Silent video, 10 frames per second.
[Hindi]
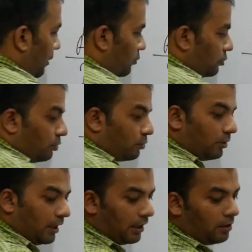है कुछ लोग को
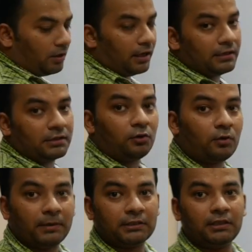लग रहा होगा कि सर को
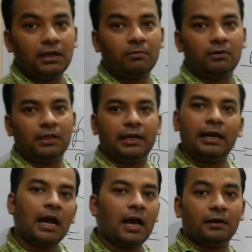पसीना बहुत आ रहा
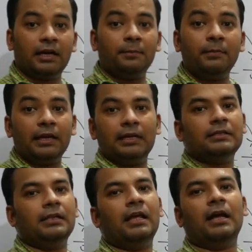है हाँ गर्मी है
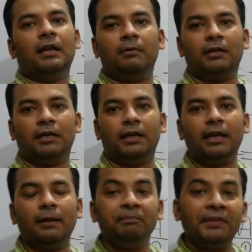इसलिए आ रहा है बेटा
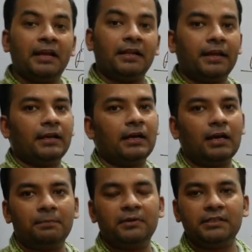ठीक है लेकिन
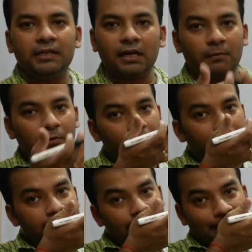अगर आप किसी काम को
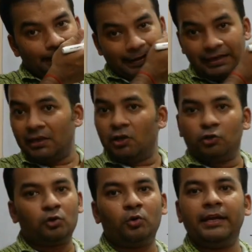मन से करेंगे
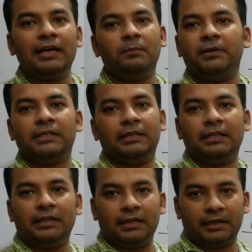तो कोई गर्मी
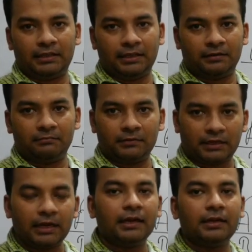सर्दी नहीं लगती है
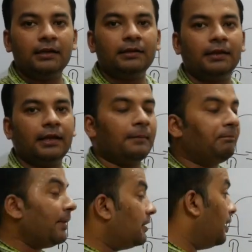क्लियर है ठीक है
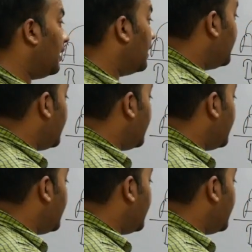चलिए